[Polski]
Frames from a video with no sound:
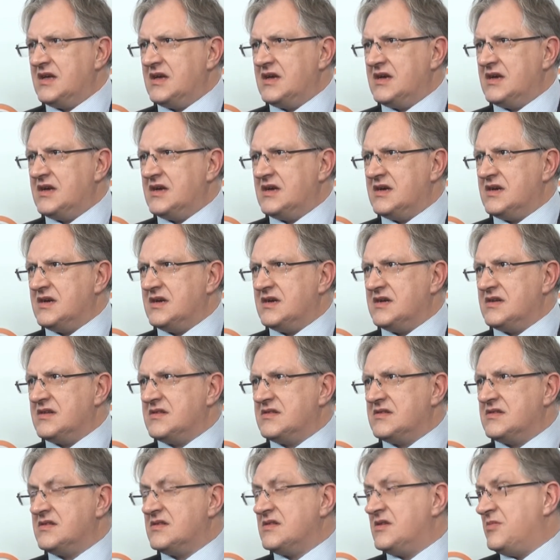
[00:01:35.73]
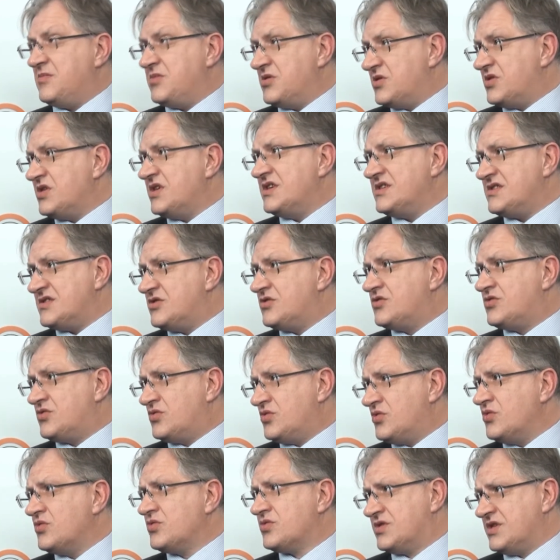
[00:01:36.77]
E, no bo to jest
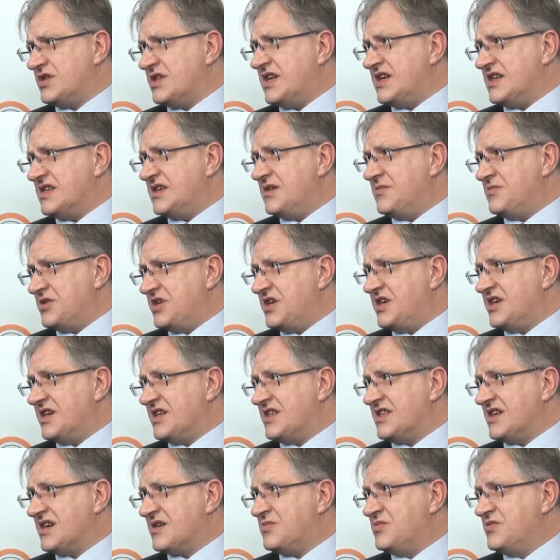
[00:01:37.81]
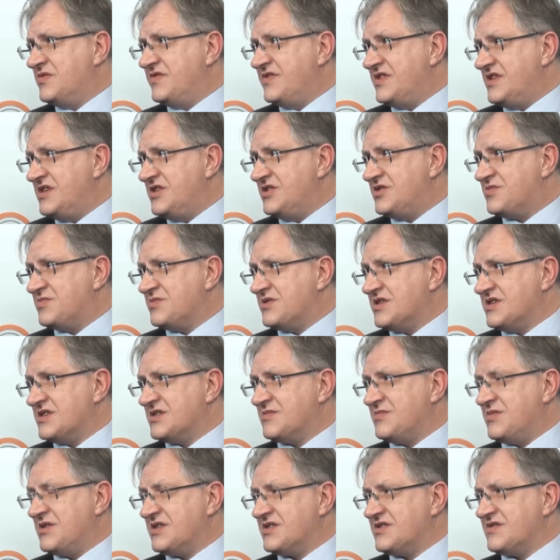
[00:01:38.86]
trudne, niemniej jednak mówiliśmy,
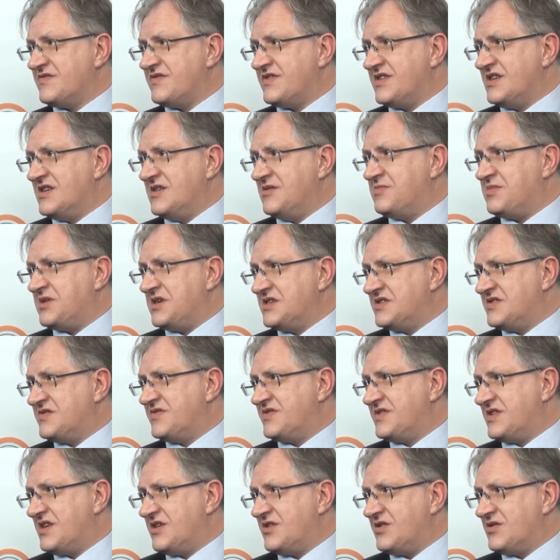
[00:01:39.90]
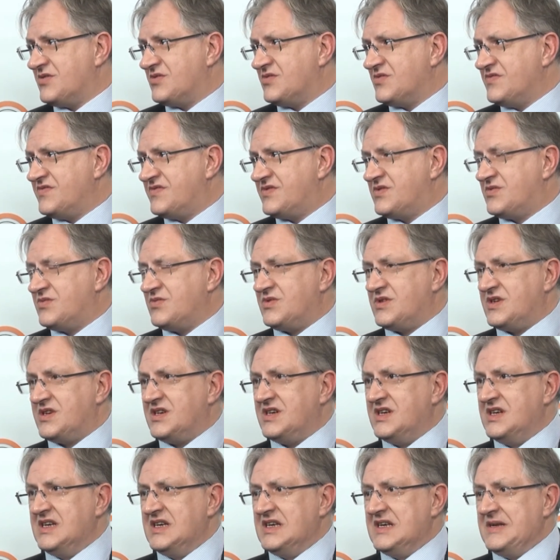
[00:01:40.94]
jest bardzo wiele państw, narodów, które
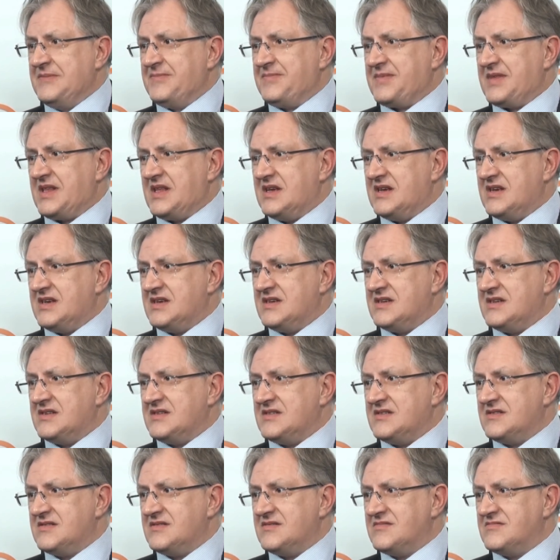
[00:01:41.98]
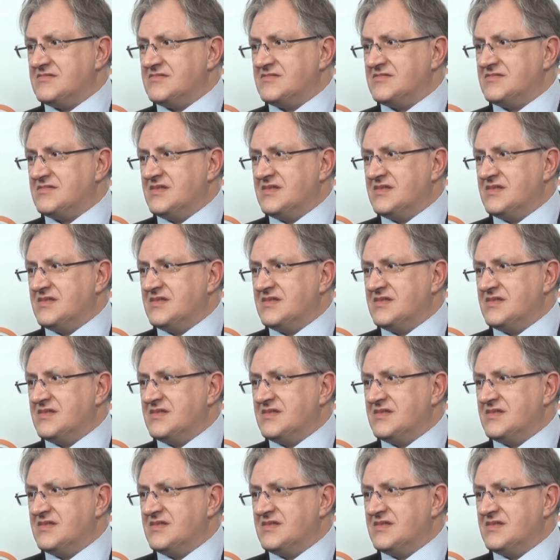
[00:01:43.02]
e,